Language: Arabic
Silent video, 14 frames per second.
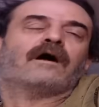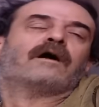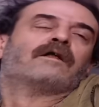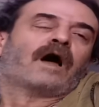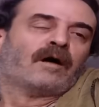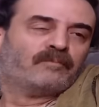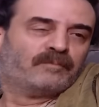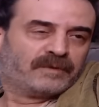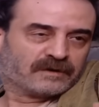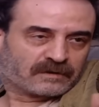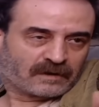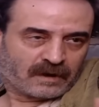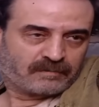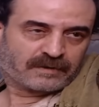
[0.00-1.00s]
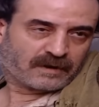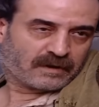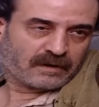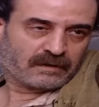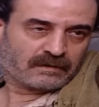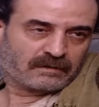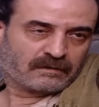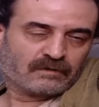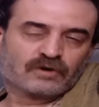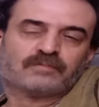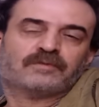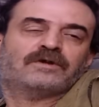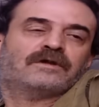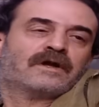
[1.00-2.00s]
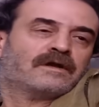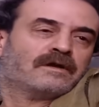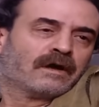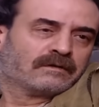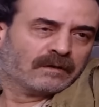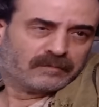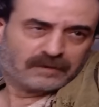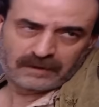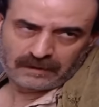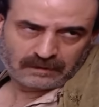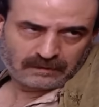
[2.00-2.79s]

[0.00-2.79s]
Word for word: أنا حبيت خبرك خوش بدي ريح ضميري